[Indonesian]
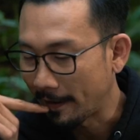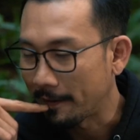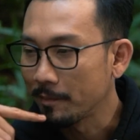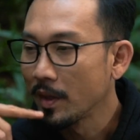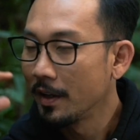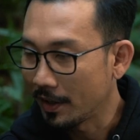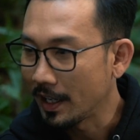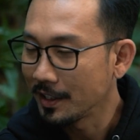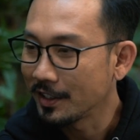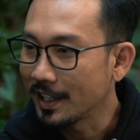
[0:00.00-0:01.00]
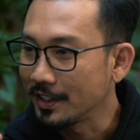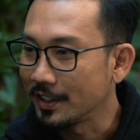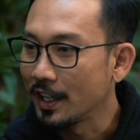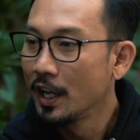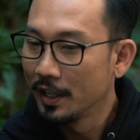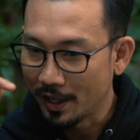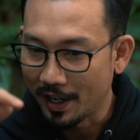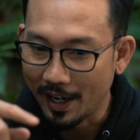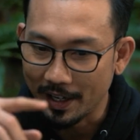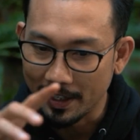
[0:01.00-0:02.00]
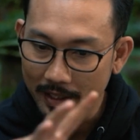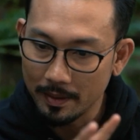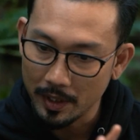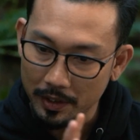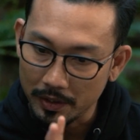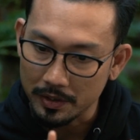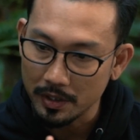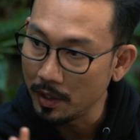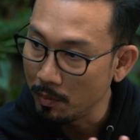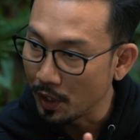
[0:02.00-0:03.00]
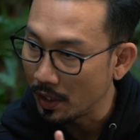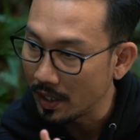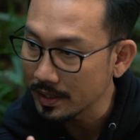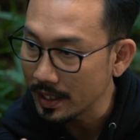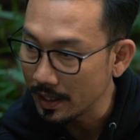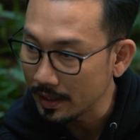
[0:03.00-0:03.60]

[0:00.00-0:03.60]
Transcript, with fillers: okay. oke okay, lanjut lanjut nah akhirnya monetization digiring ke sana